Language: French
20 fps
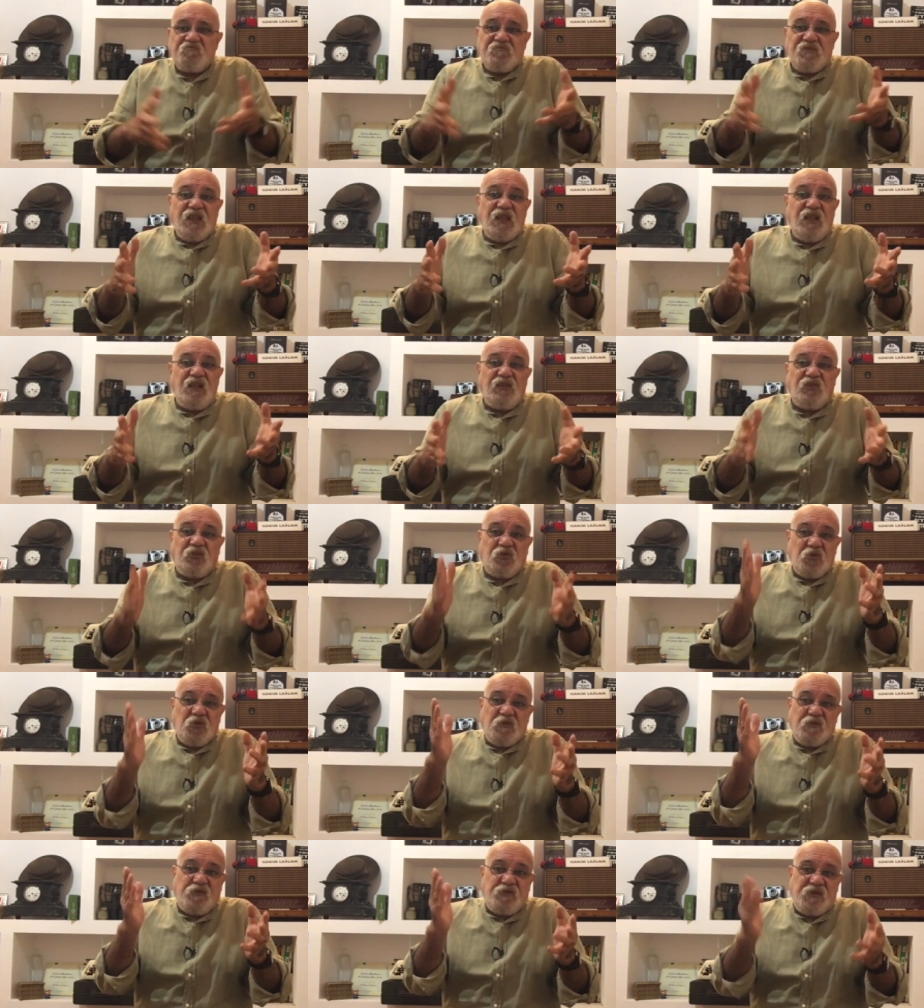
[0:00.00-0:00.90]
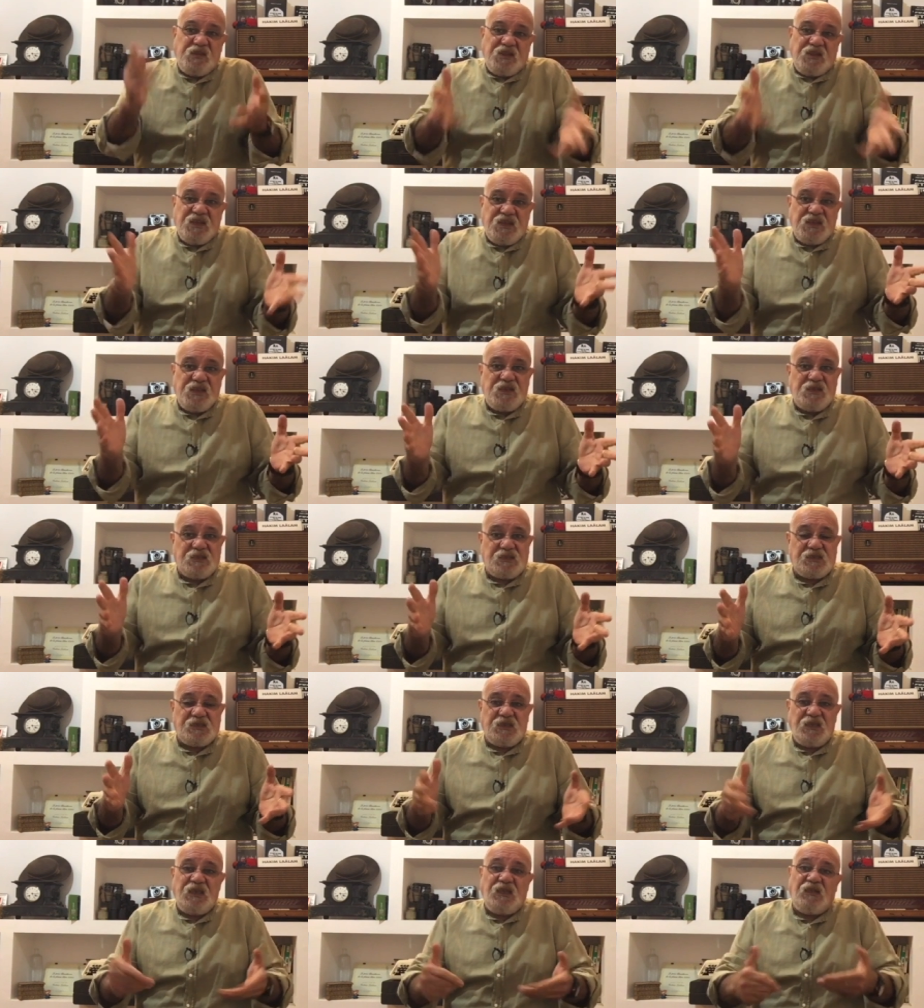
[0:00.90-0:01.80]
Ils te
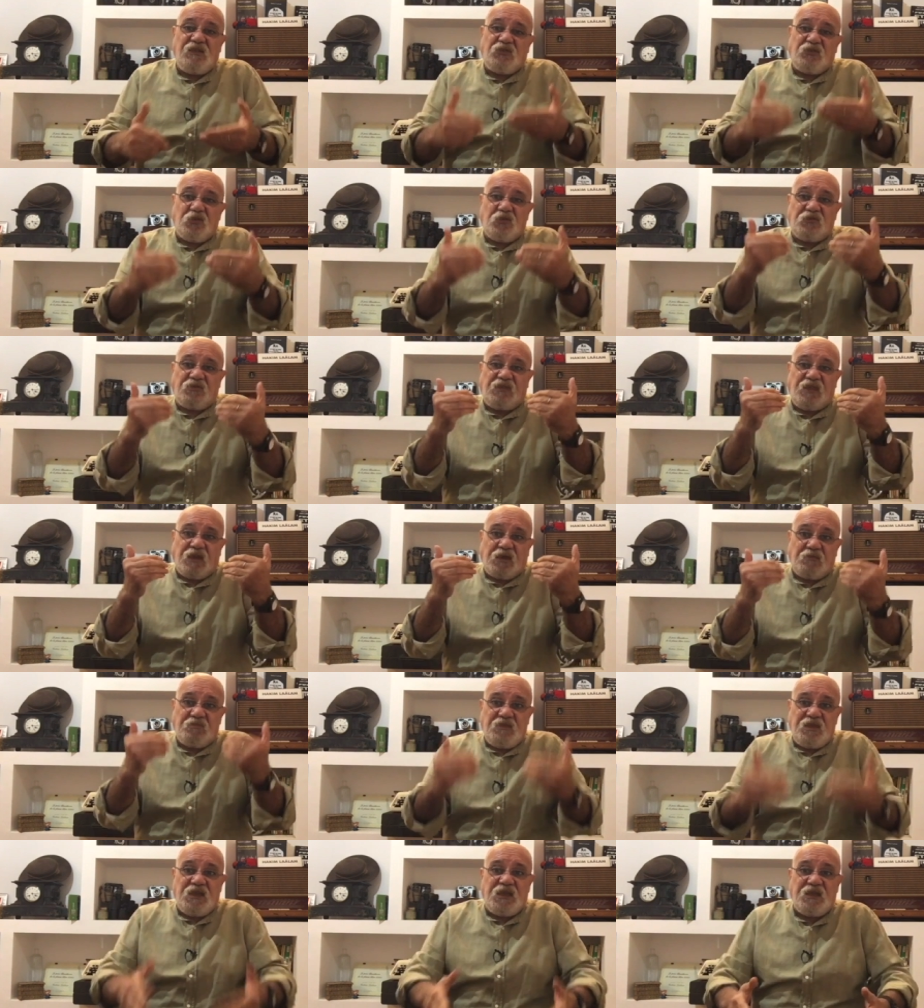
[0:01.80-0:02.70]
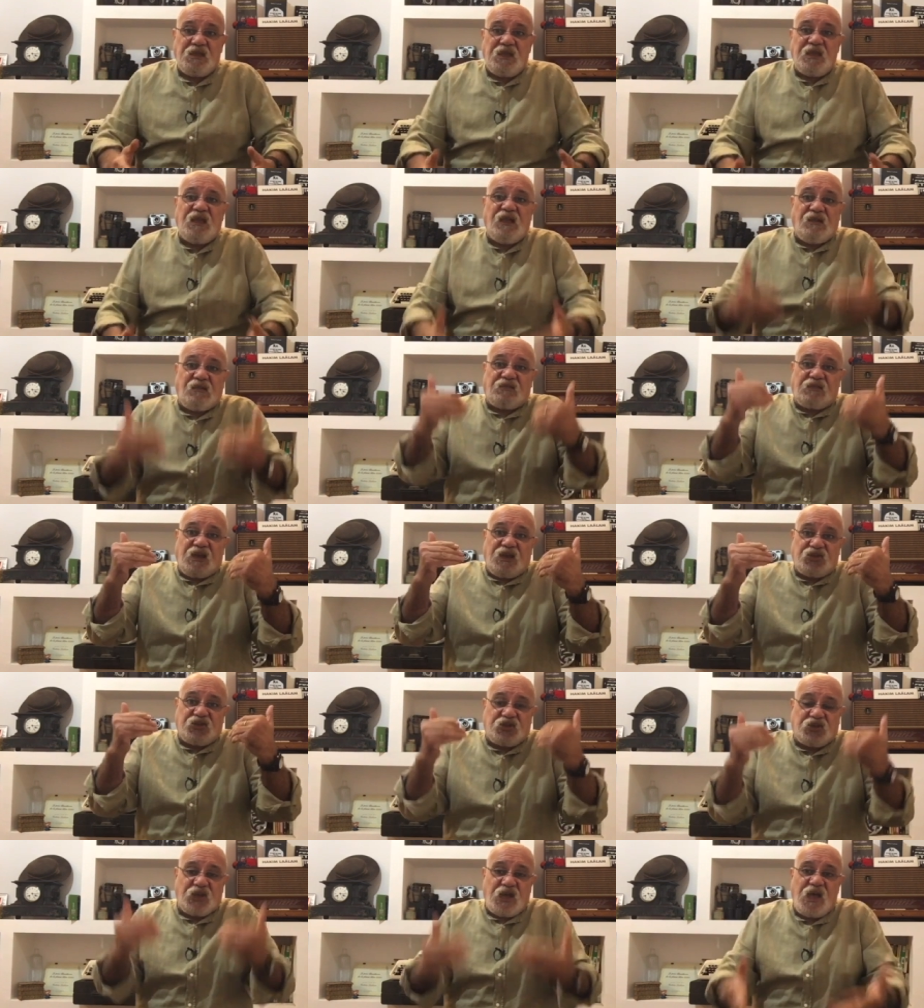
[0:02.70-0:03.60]
finissent, ils te terminent, ils
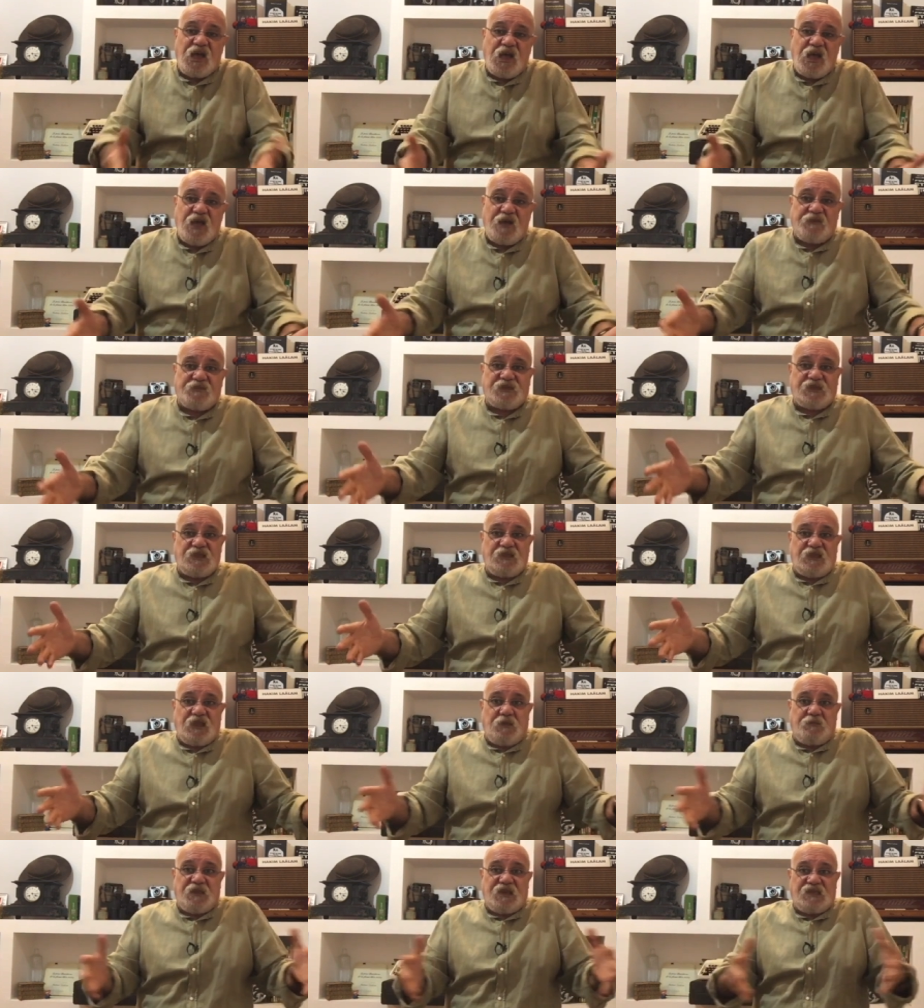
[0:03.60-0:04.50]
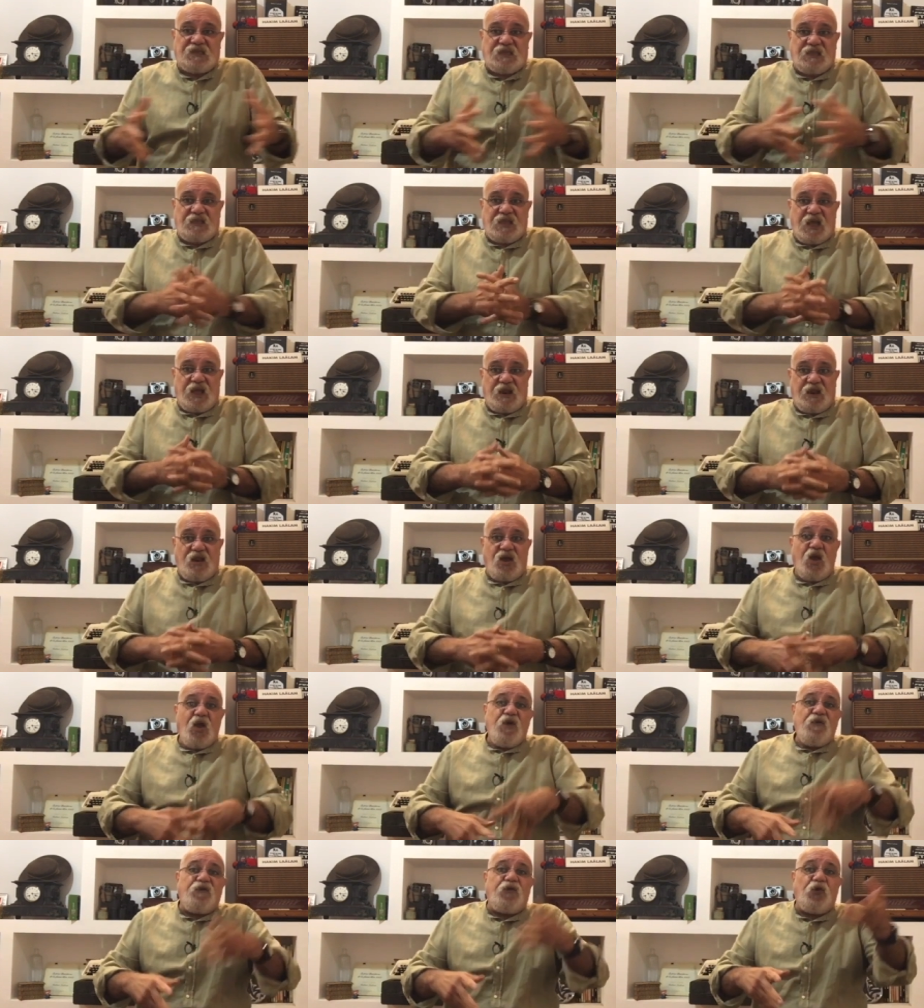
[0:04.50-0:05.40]
t'achèvent, c'est dit le président.
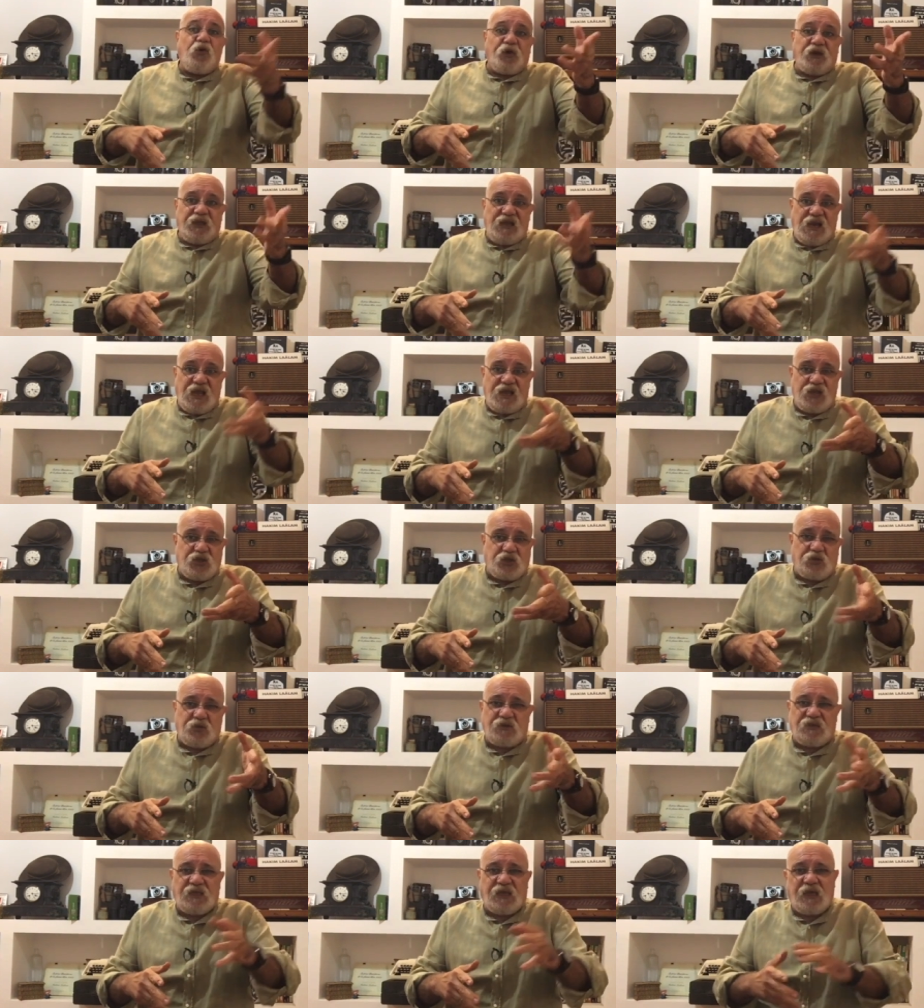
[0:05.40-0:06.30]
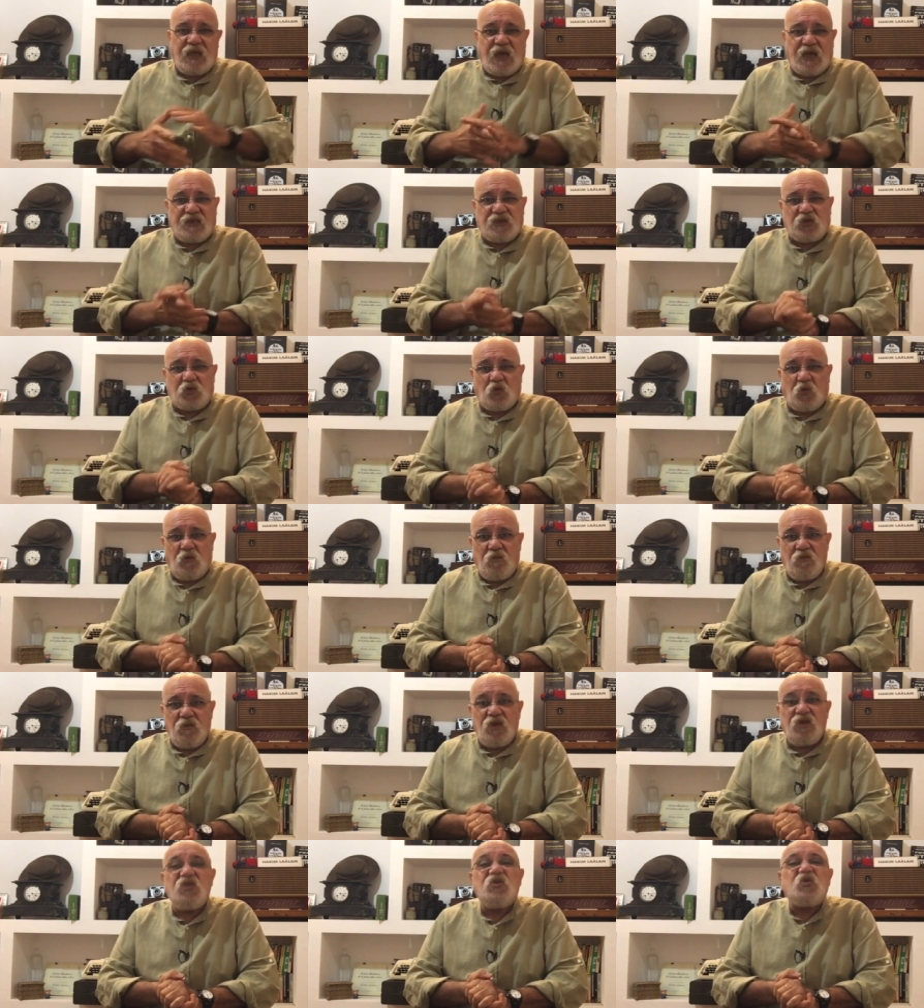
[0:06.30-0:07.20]
Florilège de ses réactions.
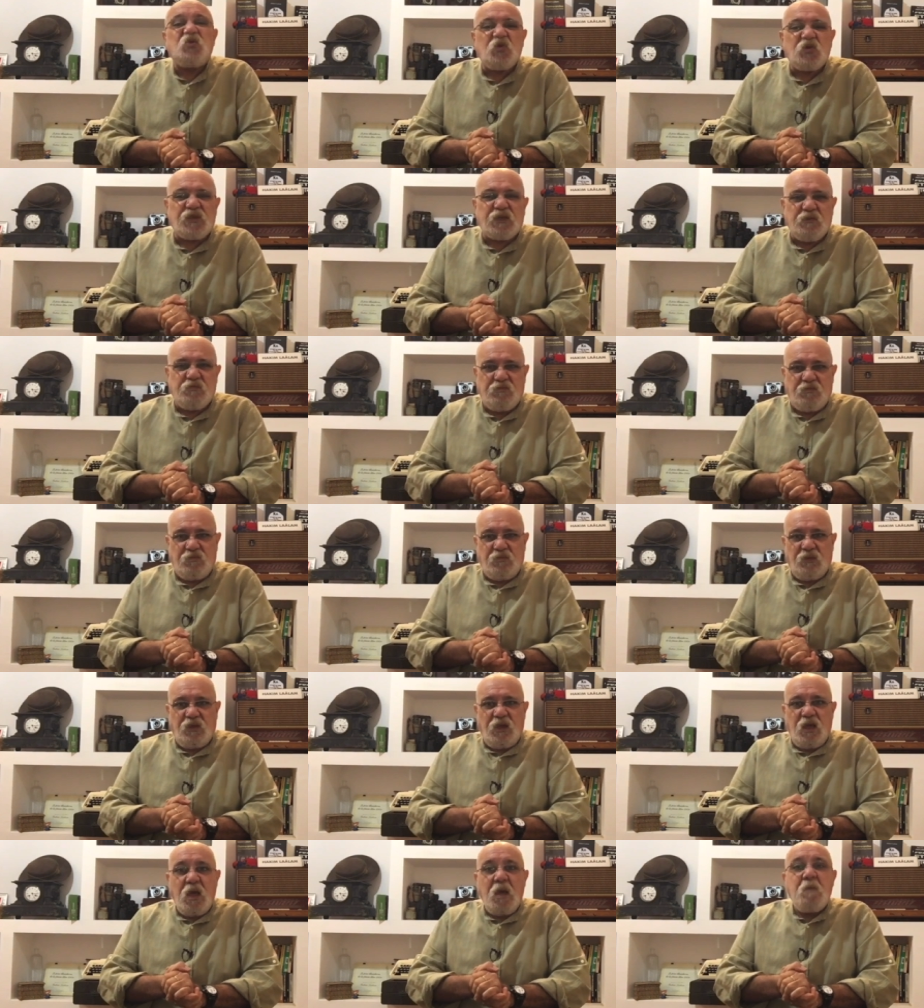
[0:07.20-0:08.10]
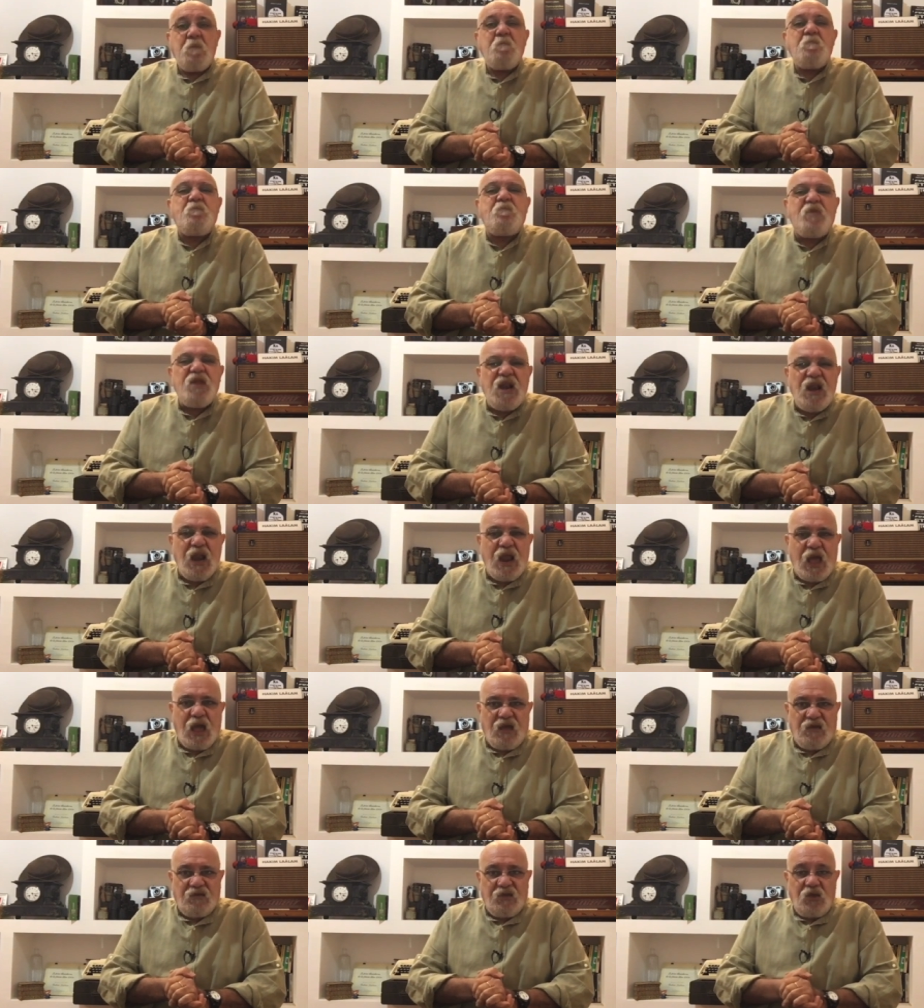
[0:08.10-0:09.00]
Soussem. Blah.